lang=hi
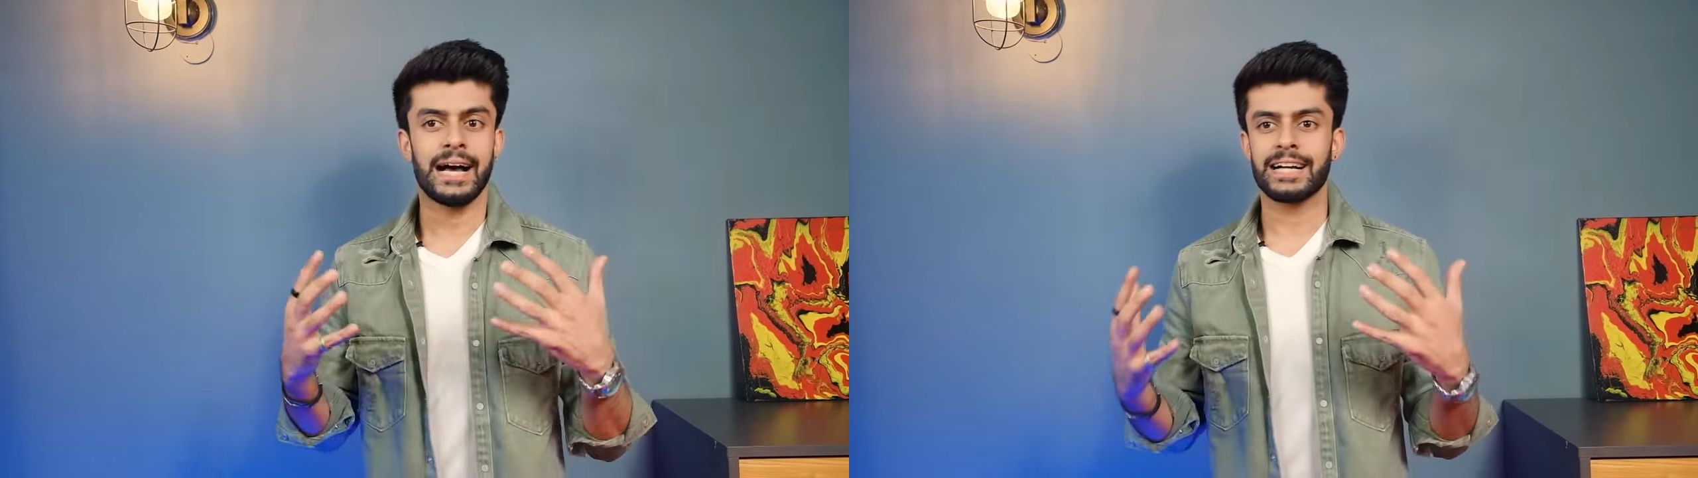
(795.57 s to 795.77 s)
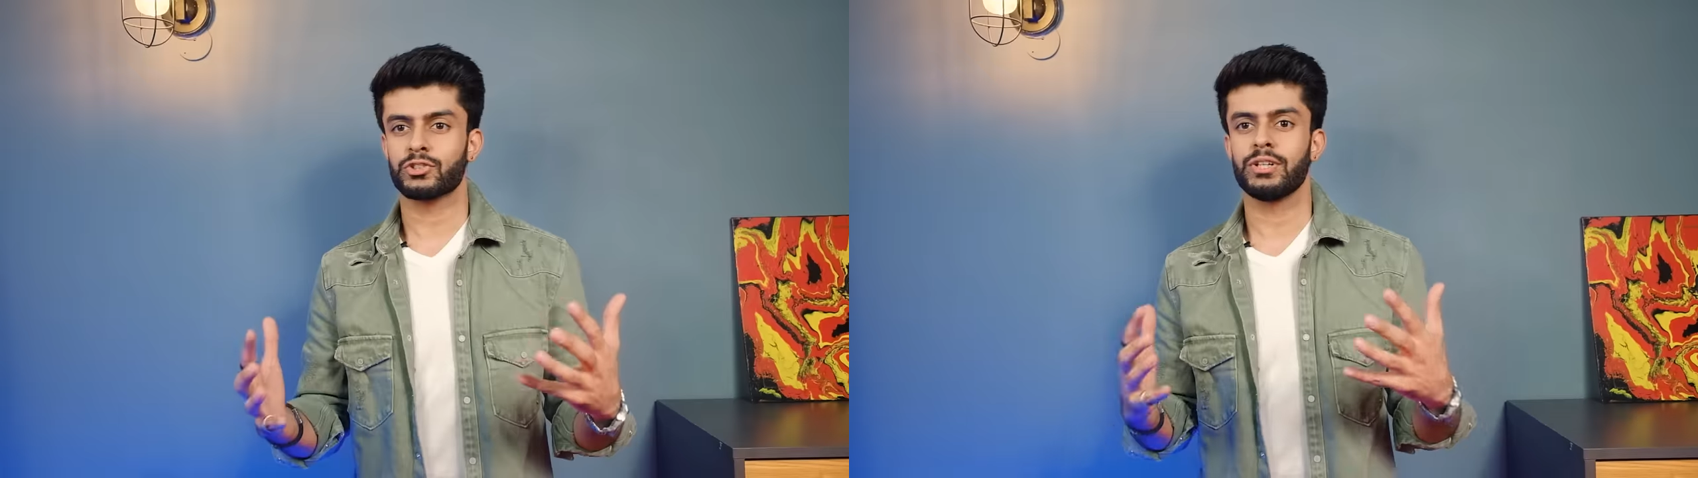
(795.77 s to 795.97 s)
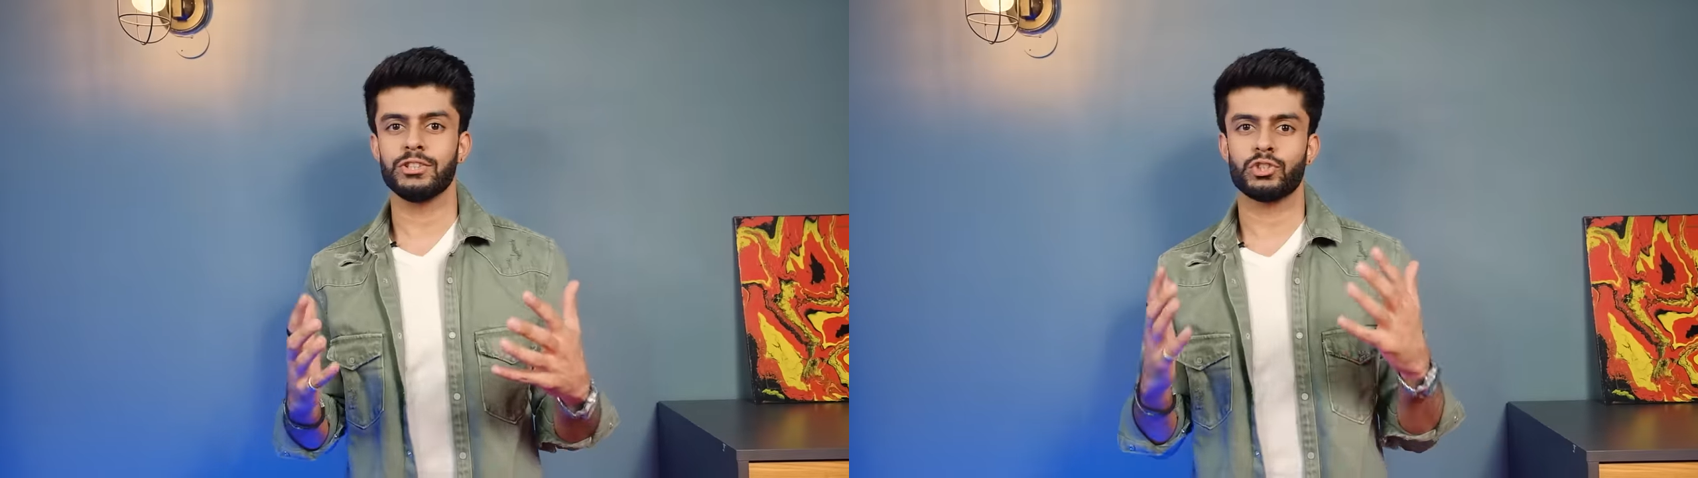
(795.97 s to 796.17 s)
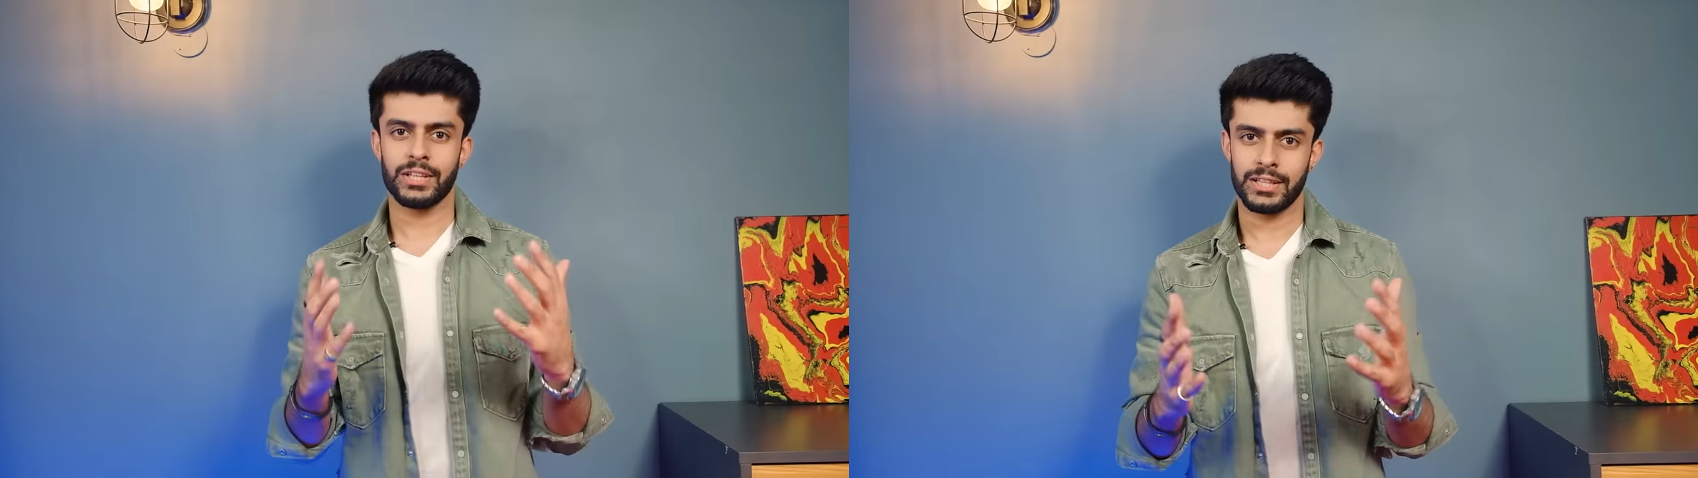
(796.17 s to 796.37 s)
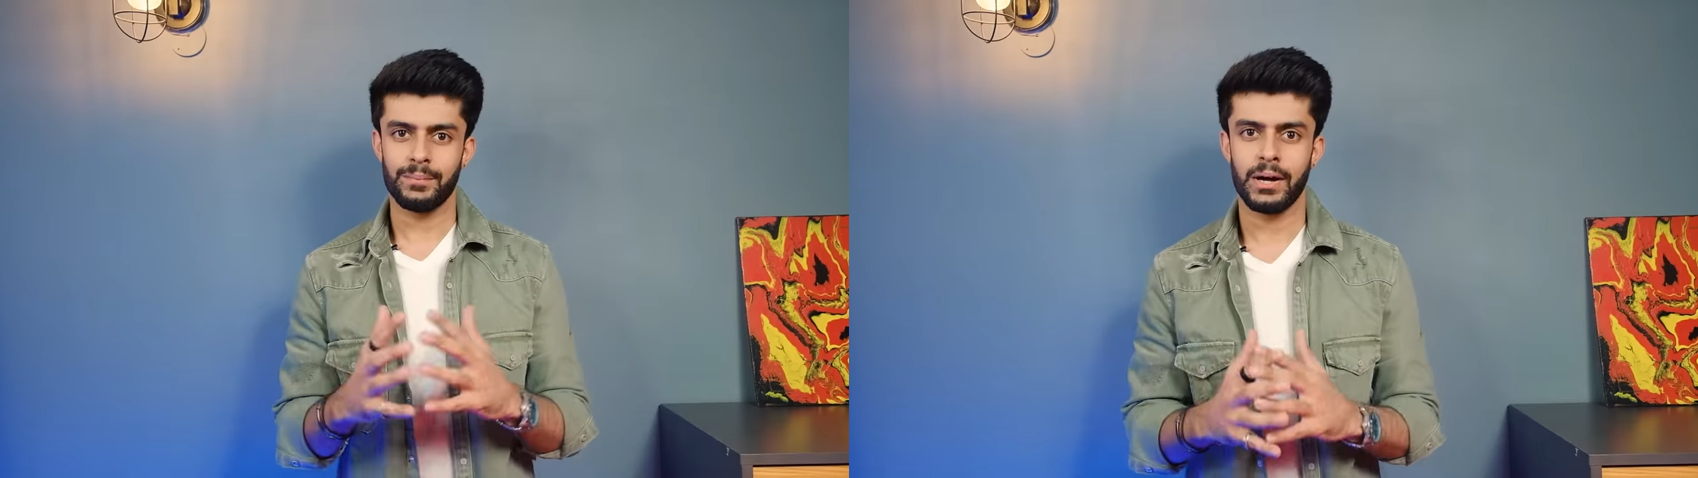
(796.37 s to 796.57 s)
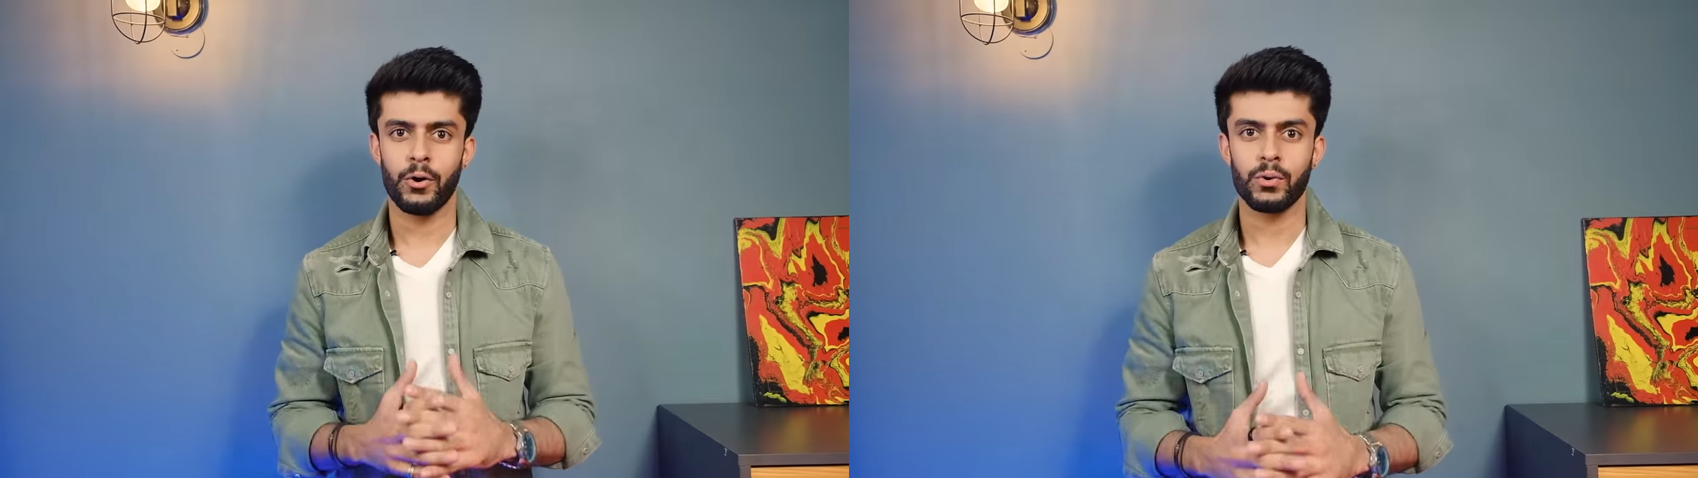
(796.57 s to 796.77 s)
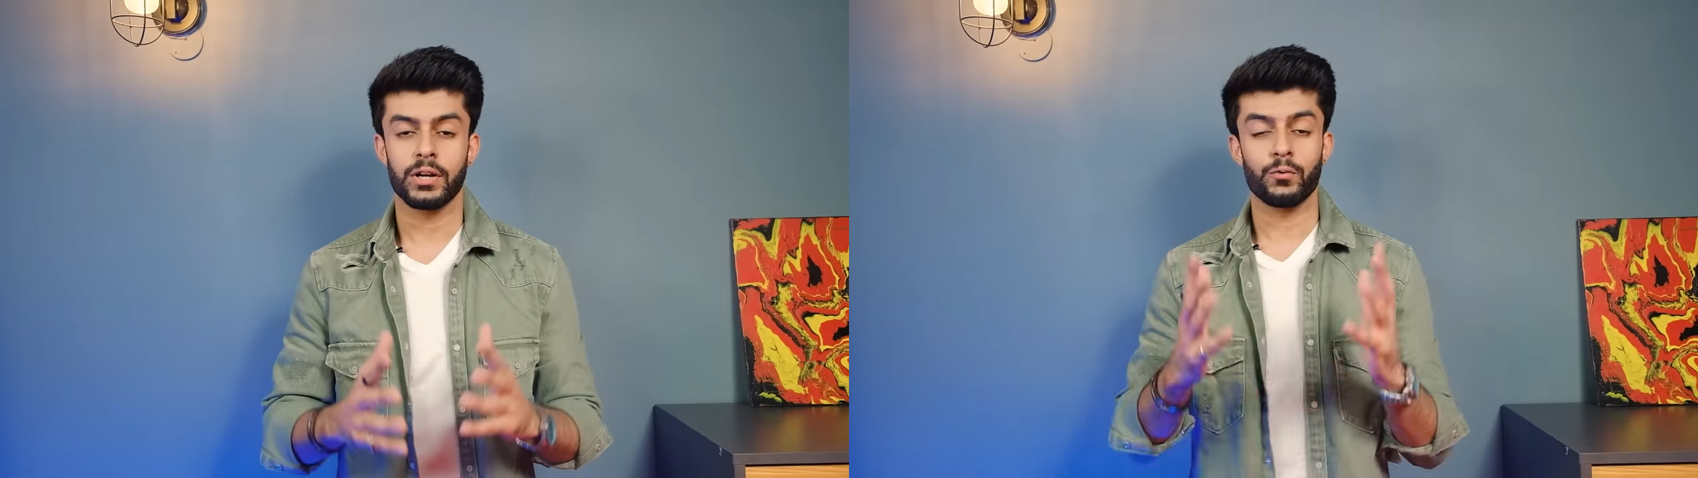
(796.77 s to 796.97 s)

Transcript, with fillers: एक्चुअली चेक देम आउट अगर